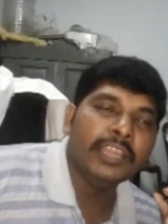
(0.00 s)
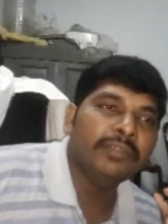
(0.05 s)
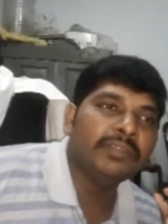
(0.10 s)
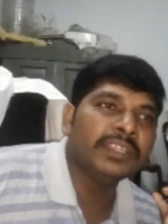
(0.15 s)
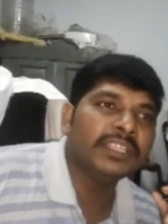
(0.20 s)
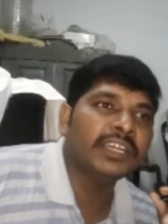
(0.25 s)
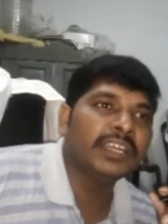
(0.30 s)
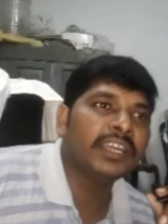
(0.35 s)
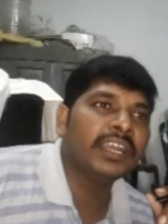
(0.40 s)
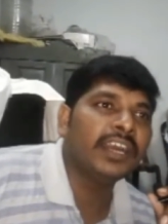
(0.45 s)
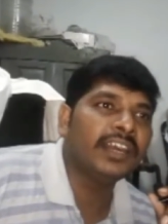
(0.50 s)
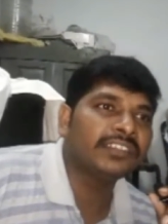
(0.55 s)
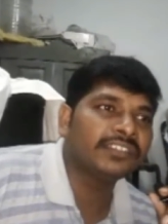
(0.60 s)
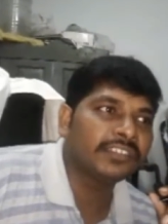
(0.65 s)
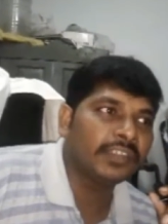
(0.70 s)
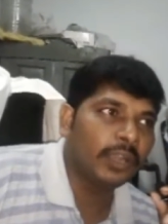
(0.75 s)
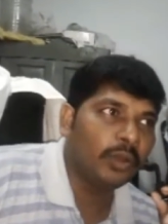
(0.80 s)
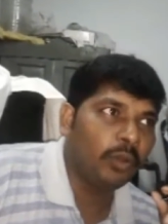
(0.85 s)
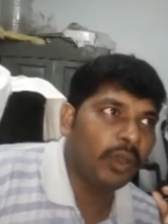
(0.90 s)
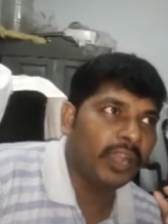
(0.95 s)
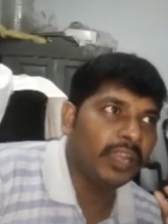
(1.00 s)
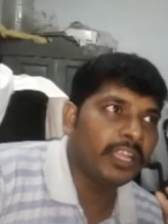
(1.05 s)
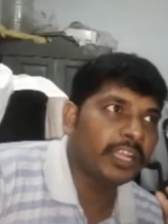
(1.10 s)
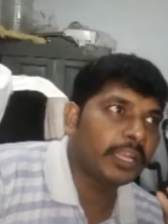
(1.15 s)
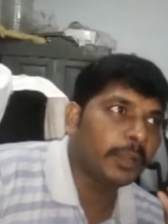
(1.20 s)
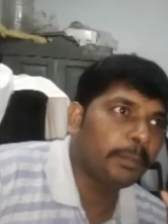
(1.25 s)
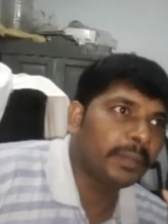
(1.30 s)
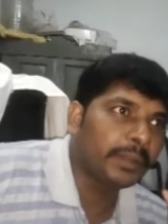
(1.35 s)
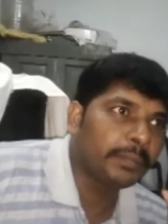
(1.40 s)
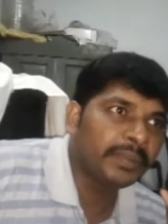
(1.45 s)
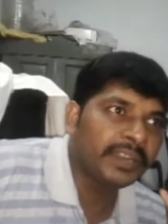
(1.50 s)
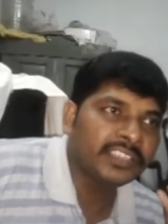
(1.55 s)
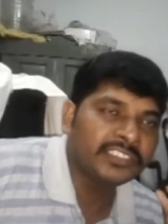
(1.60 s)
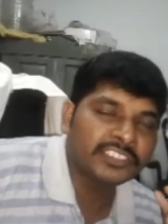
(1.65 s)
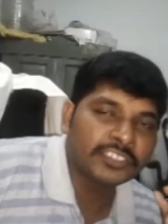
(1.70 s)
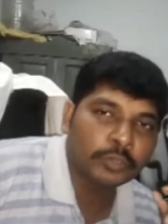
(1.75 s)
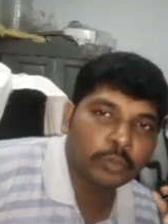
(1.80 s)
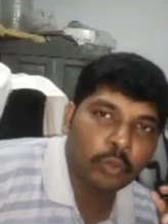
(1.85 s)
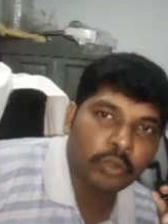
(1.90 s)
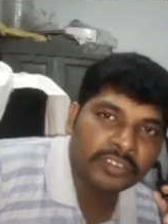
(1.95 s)
ఏ విధంగా అసలు వాళ్ళ యొక్క
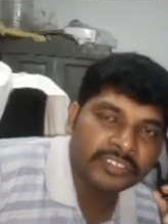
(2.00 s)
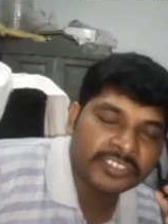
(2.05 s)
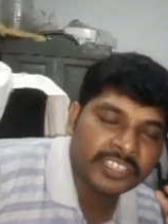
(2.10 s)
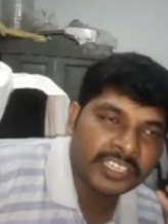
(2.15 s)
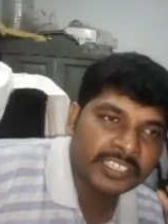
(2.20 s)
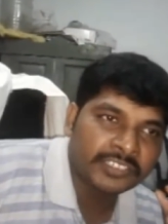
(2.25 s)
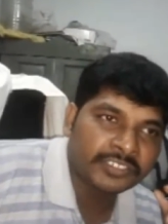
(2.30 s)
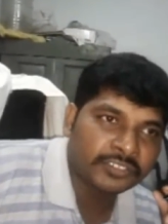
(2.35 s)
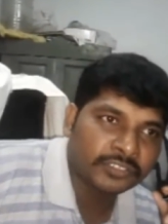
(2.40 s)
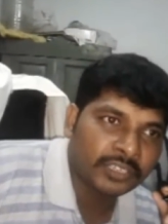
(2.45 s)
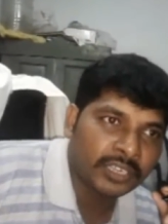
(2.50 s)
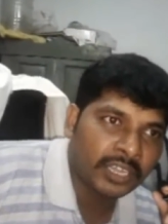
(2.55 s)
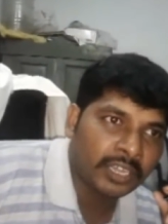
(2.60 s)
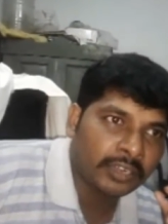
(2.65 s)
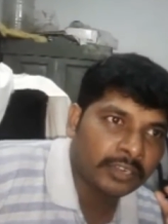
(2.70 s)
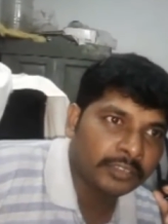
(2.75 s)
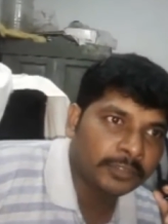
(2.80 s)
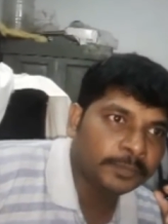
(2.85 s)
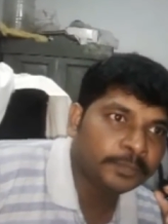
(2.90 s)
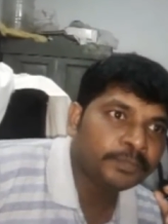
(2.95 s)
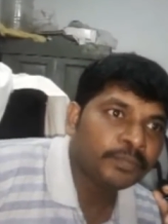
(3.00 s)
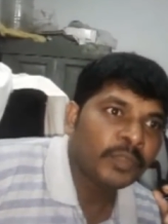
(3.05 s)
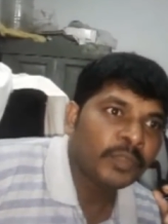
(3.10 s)
ప్రిపరేషన్ కొనసాగిస్తున్నారు